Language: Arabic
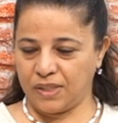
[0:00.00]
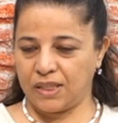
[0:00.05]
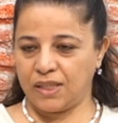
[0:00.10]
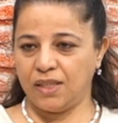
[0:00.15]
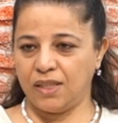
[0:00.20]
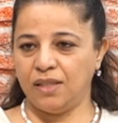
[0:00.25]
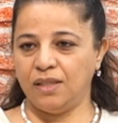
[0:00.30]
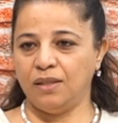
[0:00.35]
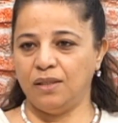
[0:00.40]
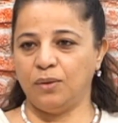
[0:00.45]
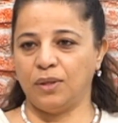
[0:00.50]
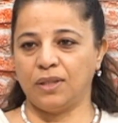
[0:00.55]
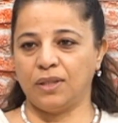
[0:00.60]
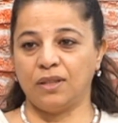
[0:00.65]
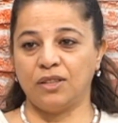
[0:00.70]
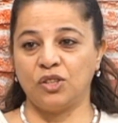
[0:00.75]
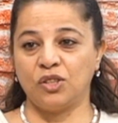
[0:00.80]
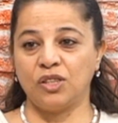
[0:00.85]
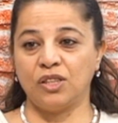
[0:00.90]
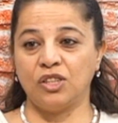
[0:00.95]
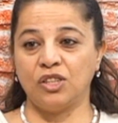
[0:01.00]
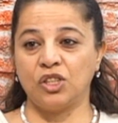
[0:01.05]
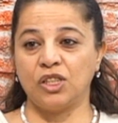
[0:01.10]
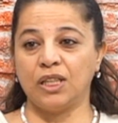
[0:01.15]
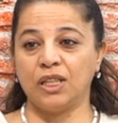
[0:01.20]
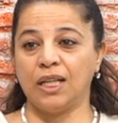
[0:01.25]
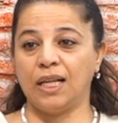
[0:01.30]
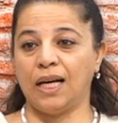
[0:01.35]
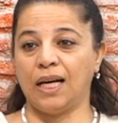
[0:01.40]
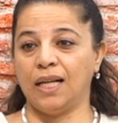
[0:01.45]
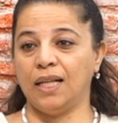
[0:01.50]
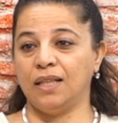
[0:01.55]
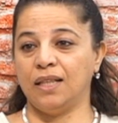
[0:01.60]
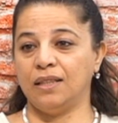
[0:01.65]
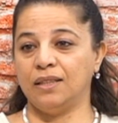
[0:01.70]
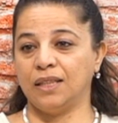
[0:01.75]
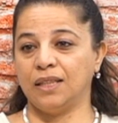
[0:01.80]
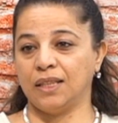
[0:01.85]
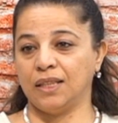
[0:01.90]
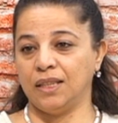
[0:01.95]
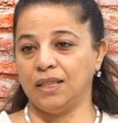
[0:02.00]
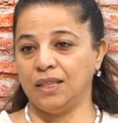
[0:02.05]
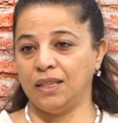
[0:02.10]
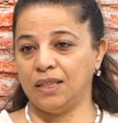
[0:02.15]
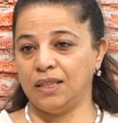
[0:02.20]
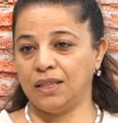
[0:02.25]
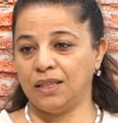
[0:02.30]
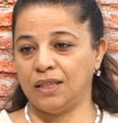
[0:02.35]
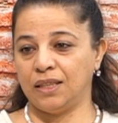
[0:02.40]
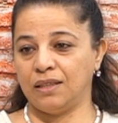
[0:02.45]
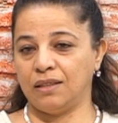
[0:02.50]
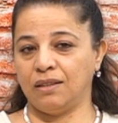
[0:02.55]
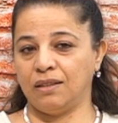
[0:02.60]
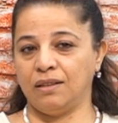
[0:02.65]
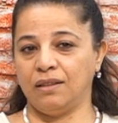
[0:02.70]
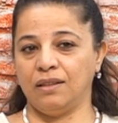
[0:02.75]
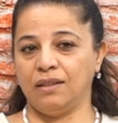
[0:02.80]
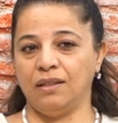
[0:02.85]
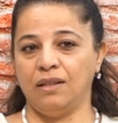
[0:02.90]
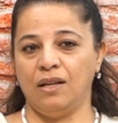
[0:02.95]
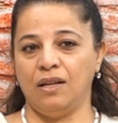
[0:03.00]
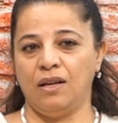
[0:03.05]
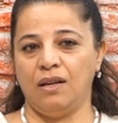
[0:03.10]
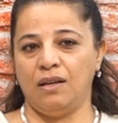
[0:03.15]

بس هي وقتها نشتغل على تغيير آه،